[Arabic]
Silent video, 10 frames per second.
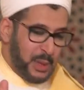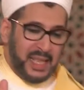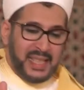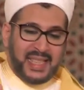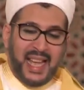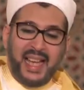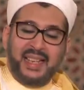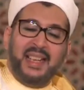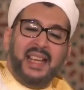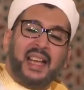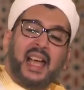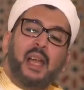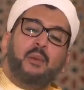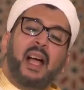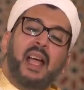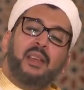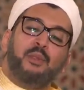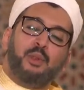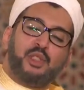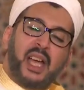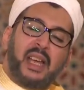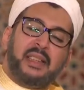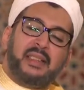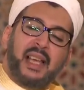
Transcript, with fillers: والإسكان قال وحيث جرى